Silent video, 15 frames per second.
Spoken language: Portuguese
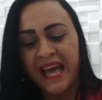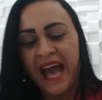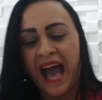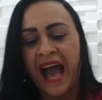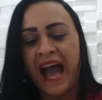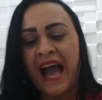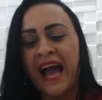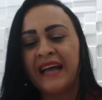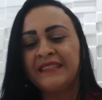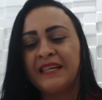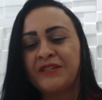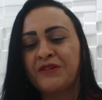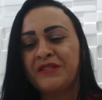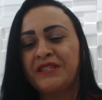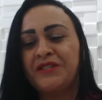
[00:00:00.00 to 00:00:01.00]
Ai,
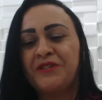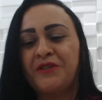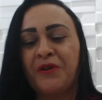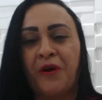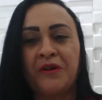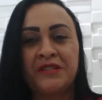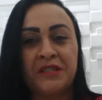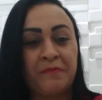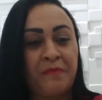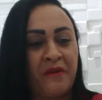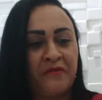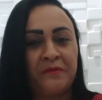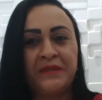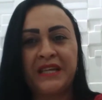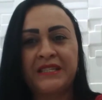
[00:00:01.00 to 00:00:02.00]
deixa eu sentir logo esse
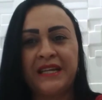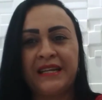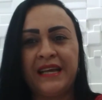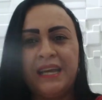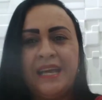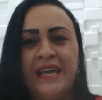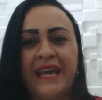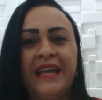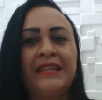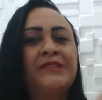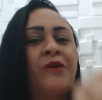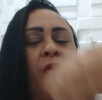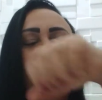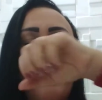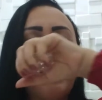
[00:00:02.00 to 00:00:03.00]
perfume. Deixa ele, ele
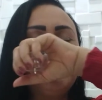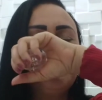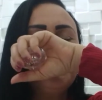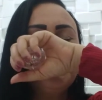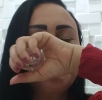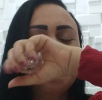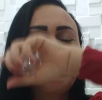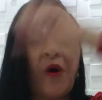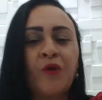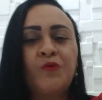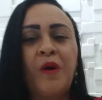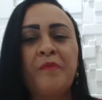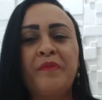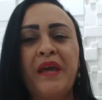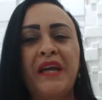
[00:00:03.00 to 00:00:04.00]
tomar todo
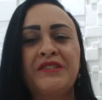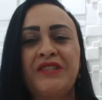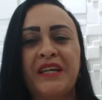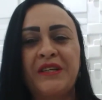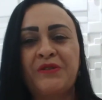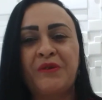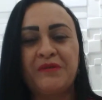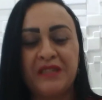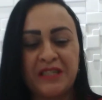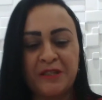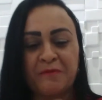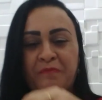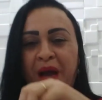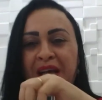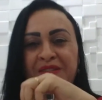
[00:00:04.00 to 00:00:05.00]
o ambiente aqui, todo o
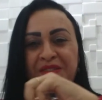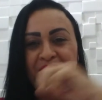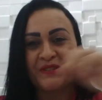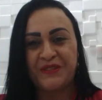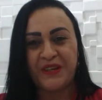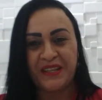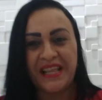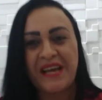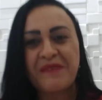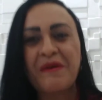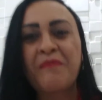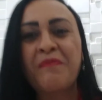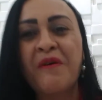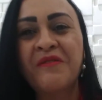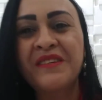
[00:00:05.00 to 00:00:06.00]
espaço. Sentiram daí,
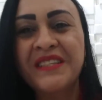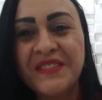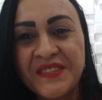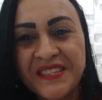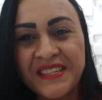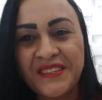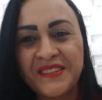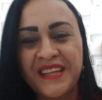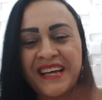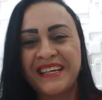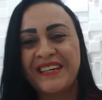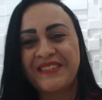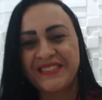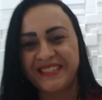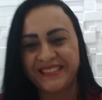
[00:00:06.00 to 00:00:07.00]
meu povo lindo? Sinto daí
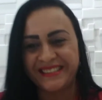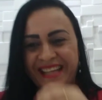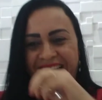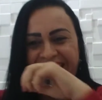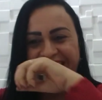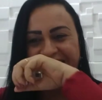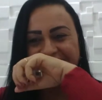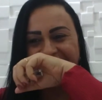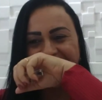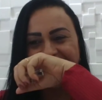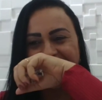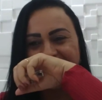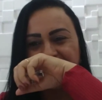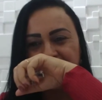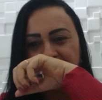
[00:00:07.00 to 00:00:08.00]
que eu sinto
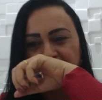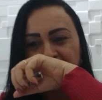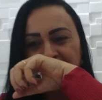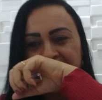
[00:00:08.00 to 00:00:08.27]
daqui.